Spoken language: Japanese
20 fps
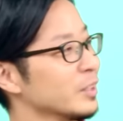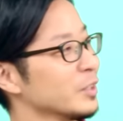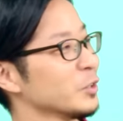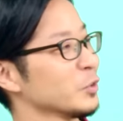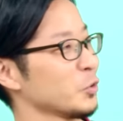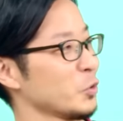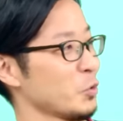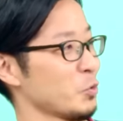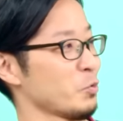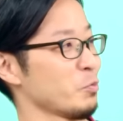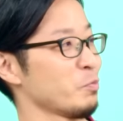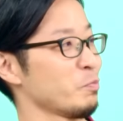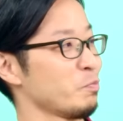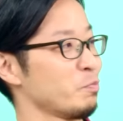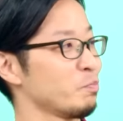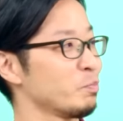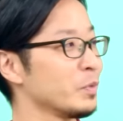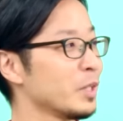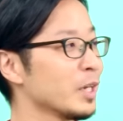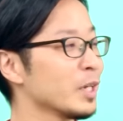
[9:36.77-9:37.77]
その
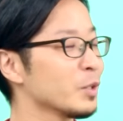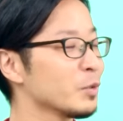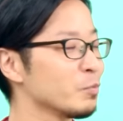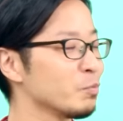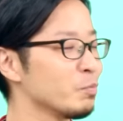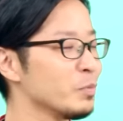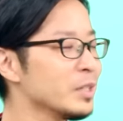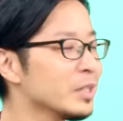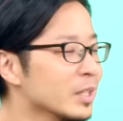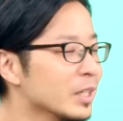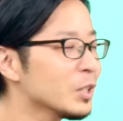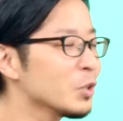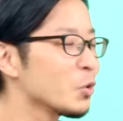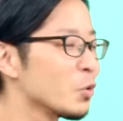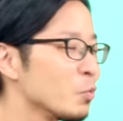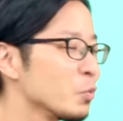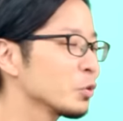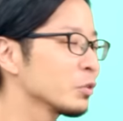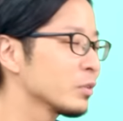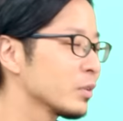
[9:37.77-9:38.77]
だみんなに
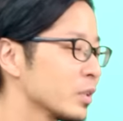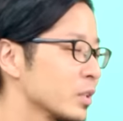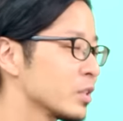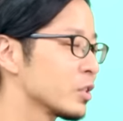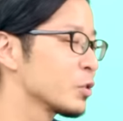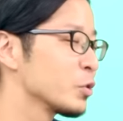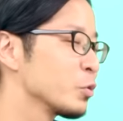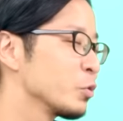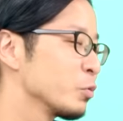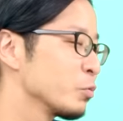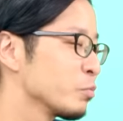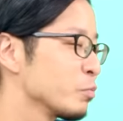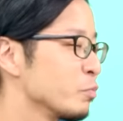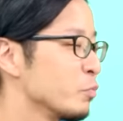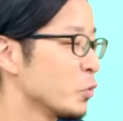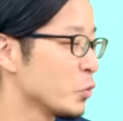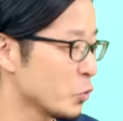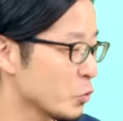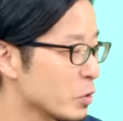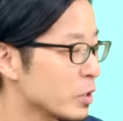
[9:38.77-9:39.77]
思ったりする
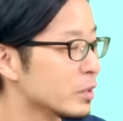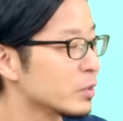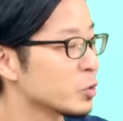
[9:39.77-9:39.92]
ものなん